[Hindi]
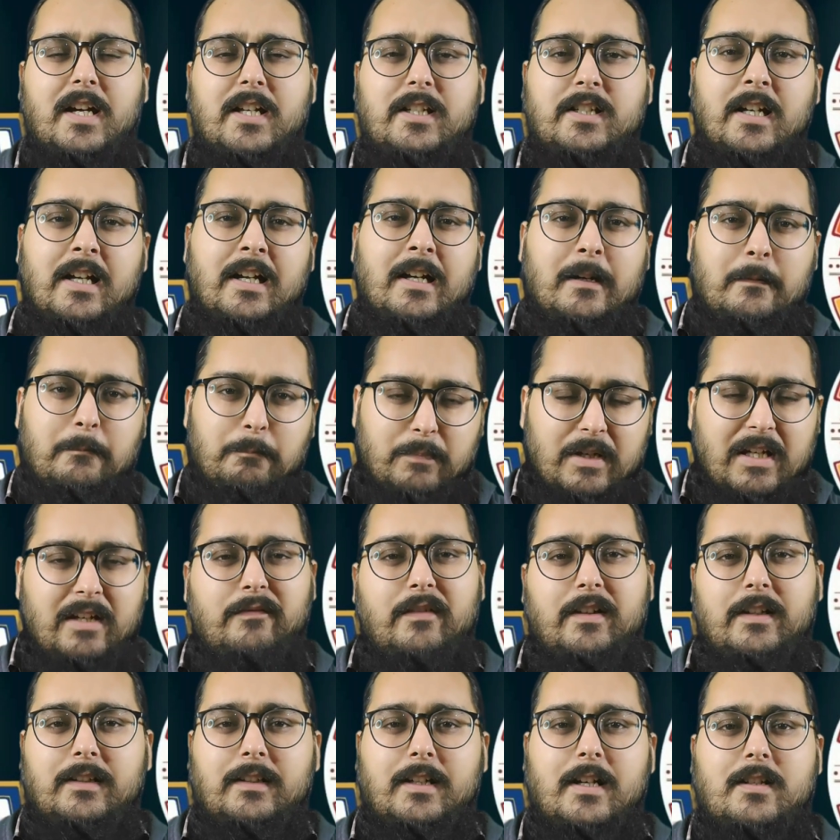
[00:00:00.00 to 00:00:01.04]
मैच भी
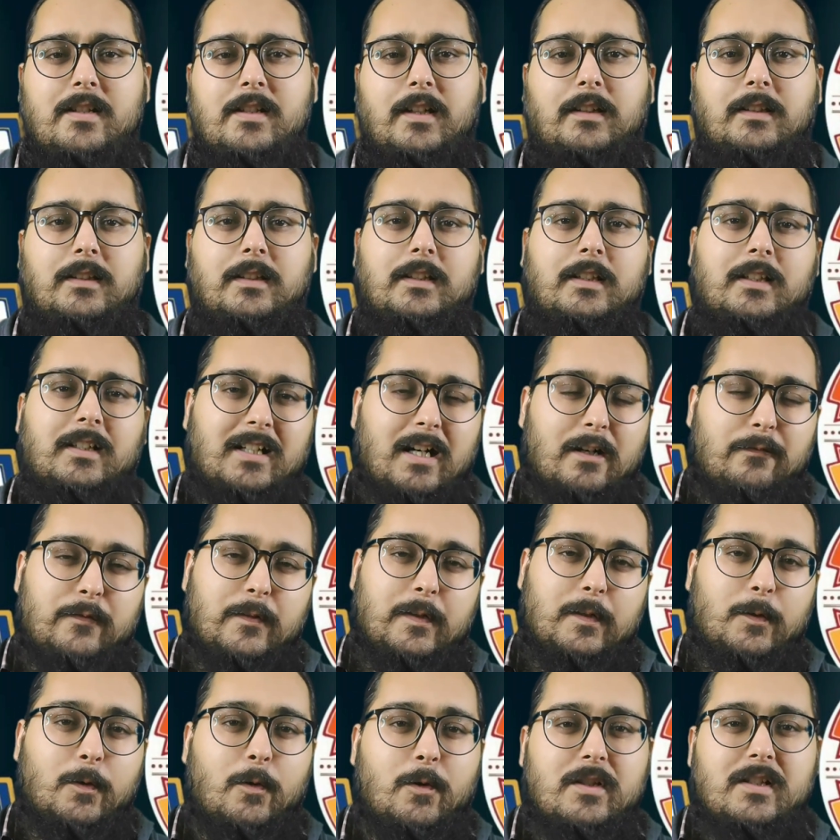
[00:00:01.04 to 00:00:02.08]
विन कर सकते थे काफ़ी
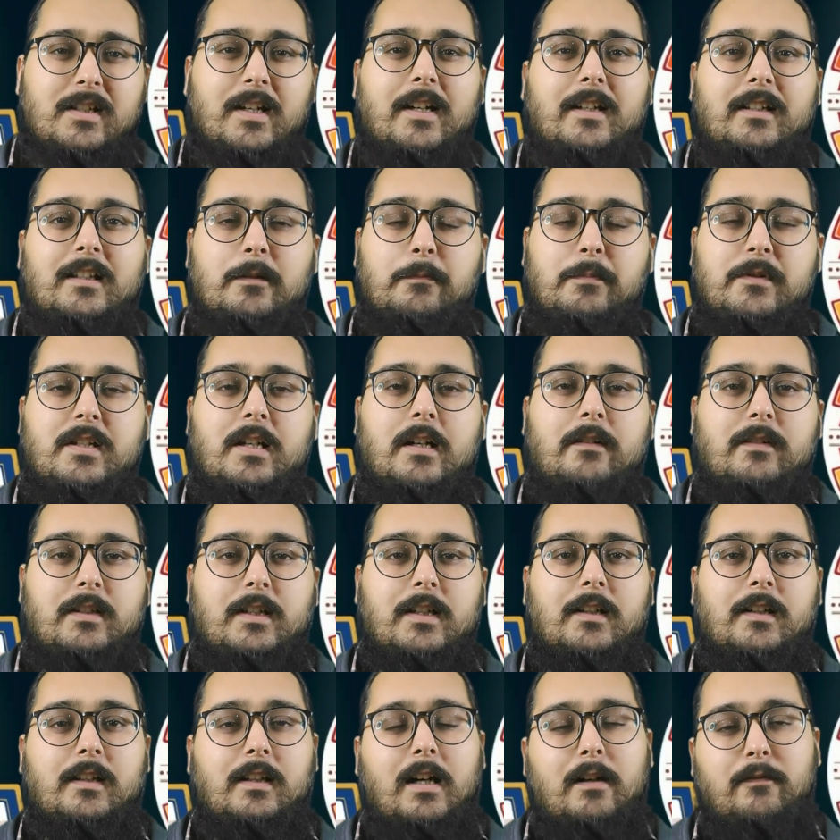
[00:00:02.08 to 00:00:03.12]
क्लोज गए थे पिशावर
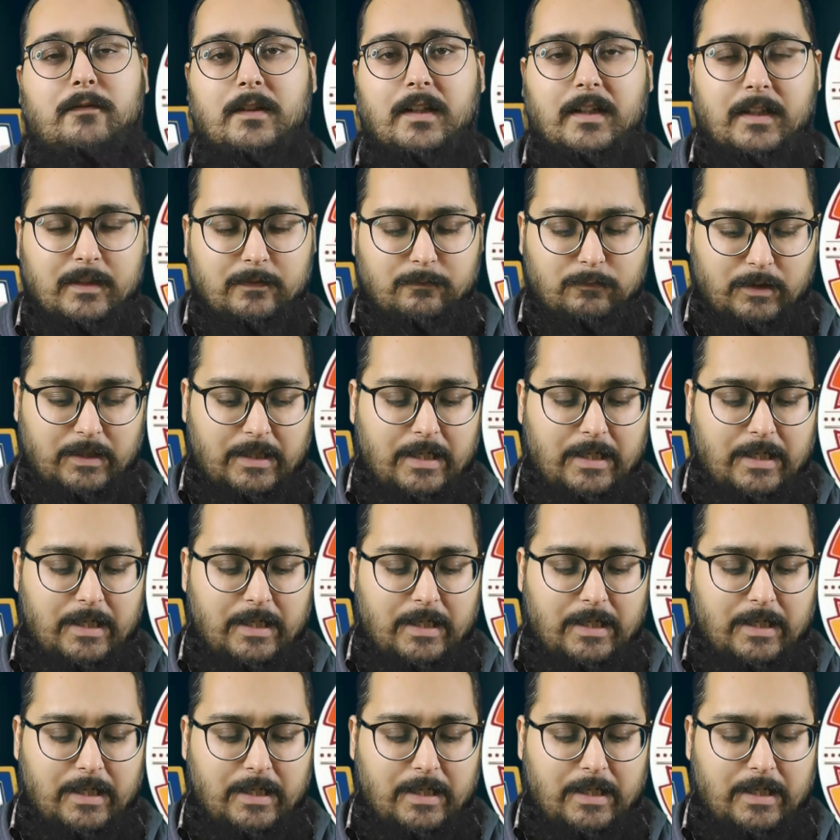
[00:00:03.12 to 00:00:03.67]
के ख़िलाफ़ लेकिन वो